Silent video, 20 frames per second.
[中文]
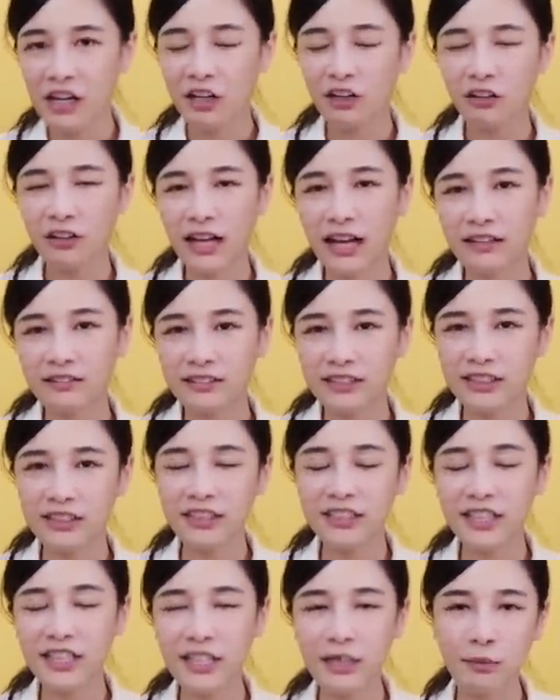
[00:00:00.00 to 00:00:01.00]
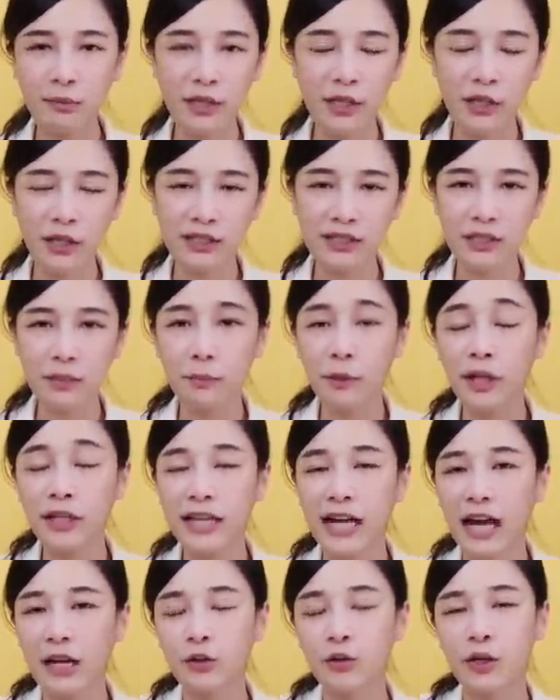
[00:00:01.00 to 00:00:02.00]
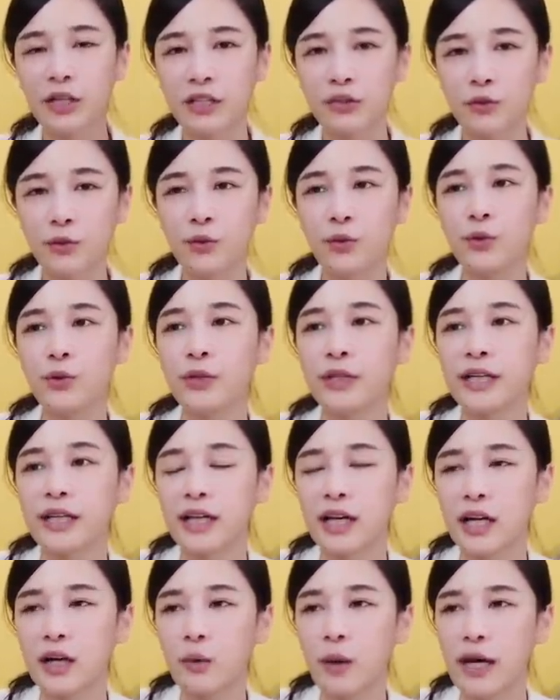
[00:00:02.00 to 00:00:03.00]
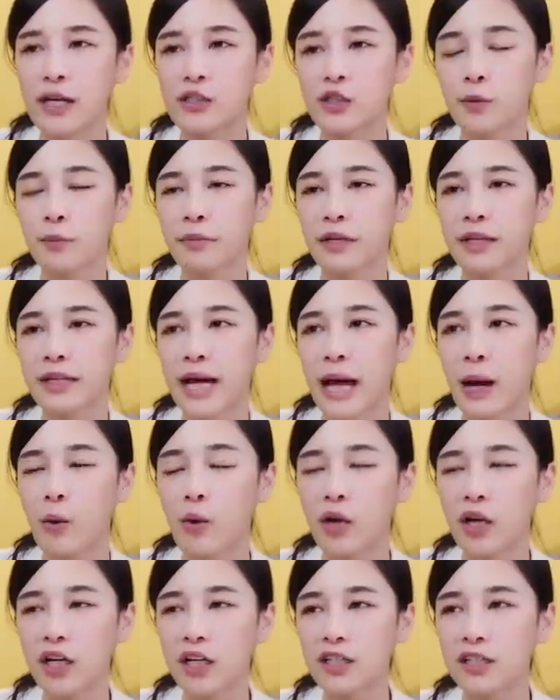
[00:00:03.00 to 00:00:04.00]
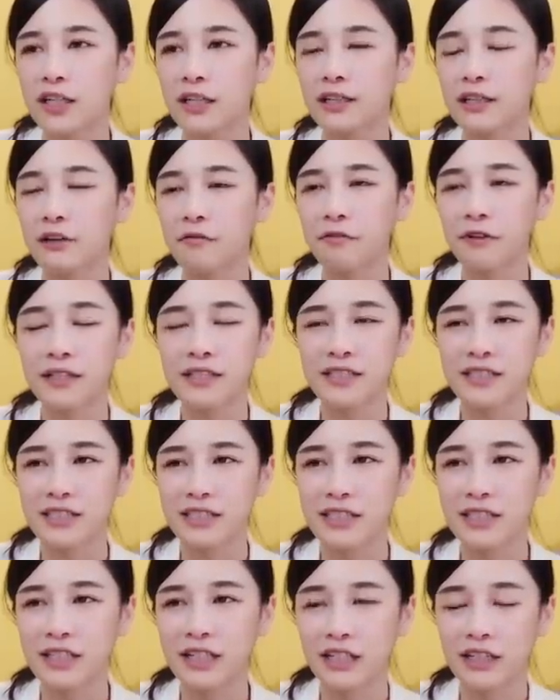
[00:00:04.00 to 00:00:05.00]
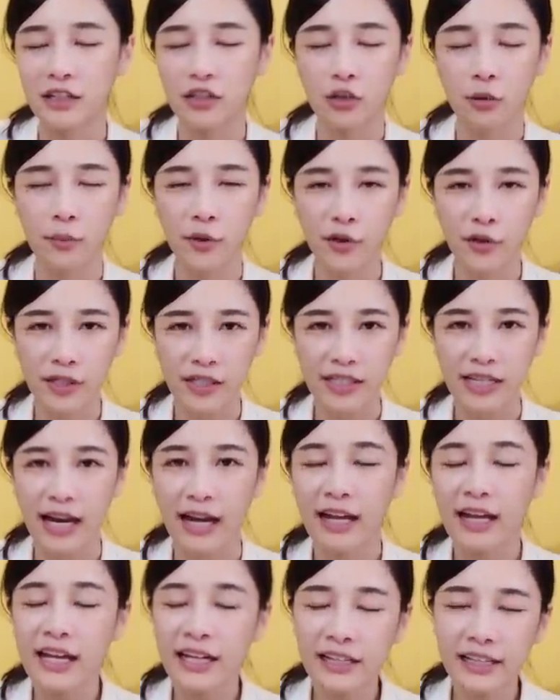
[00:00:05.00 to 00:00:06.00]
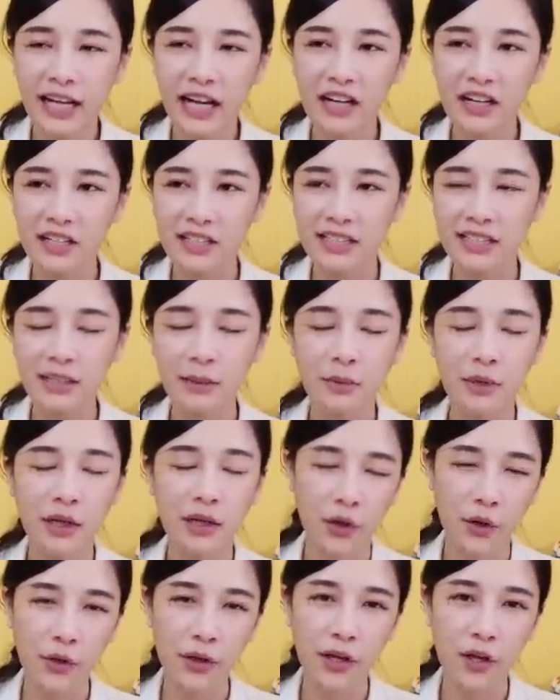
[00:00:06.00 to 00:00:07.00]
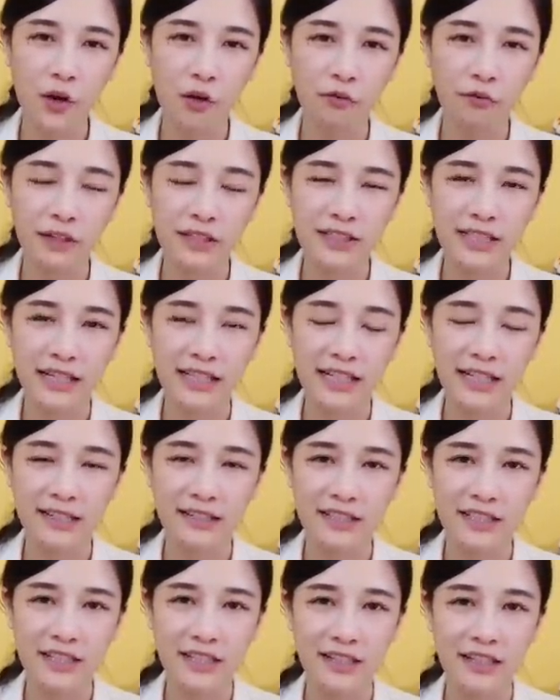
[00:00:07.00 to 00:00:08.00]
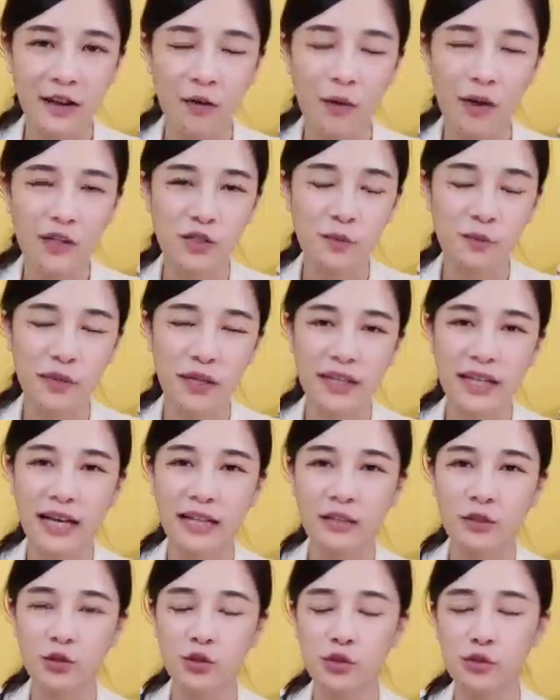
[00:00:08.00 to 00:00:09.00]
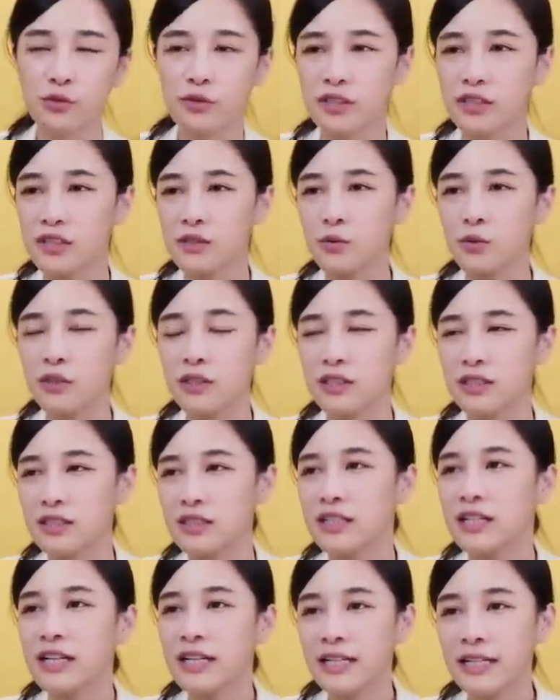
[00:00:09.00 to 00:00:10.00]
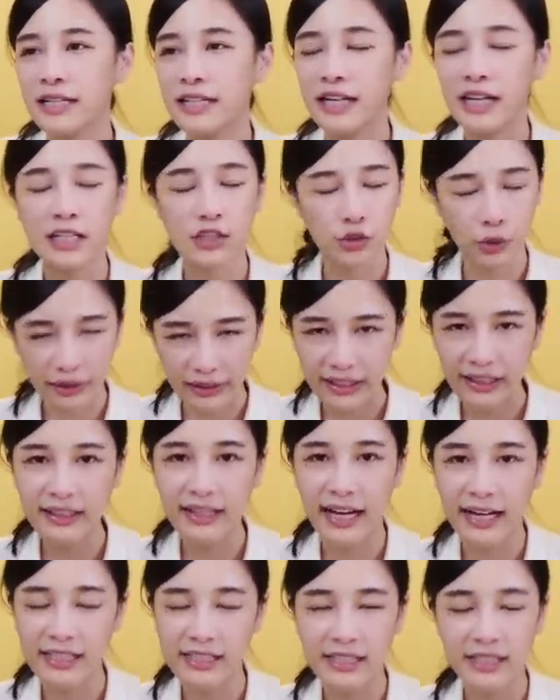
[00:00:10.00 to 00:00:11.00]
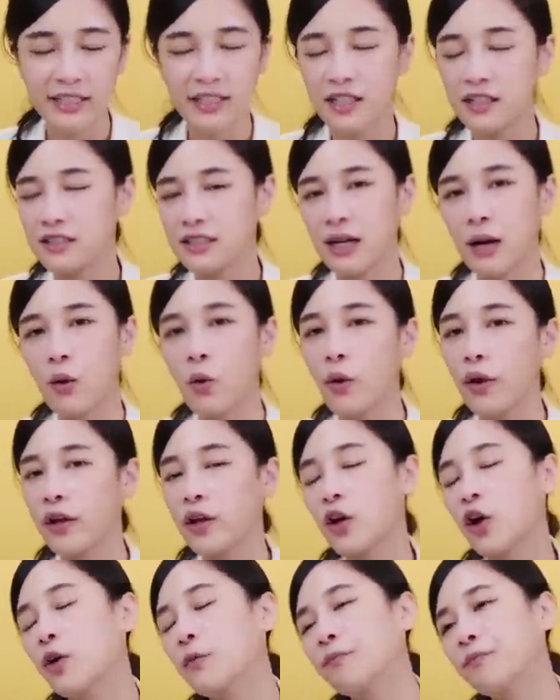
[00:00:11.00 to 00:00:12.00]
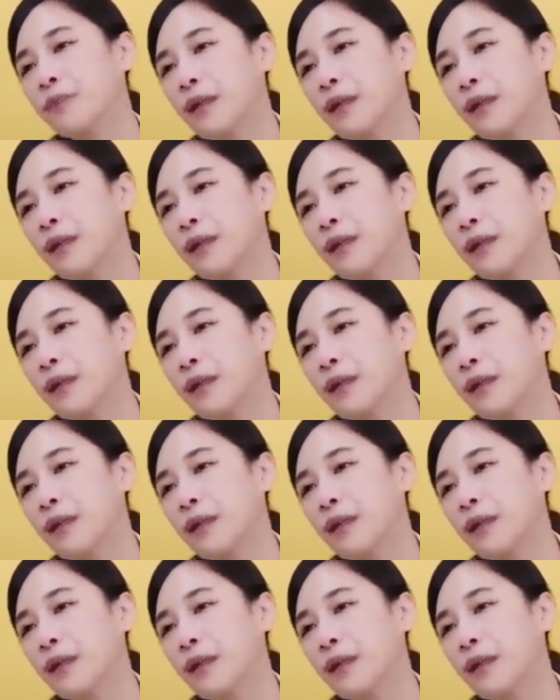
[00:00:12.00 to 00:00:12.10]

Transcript: 好啦，今天的影片到这。不知道大家对于那个外送平台，我个人的分析跟你有没有一样？大家可以在下面留言跟我分享一下你自己点外送平台的趣事，或者是你很喜欢点哪一间，你很常回购。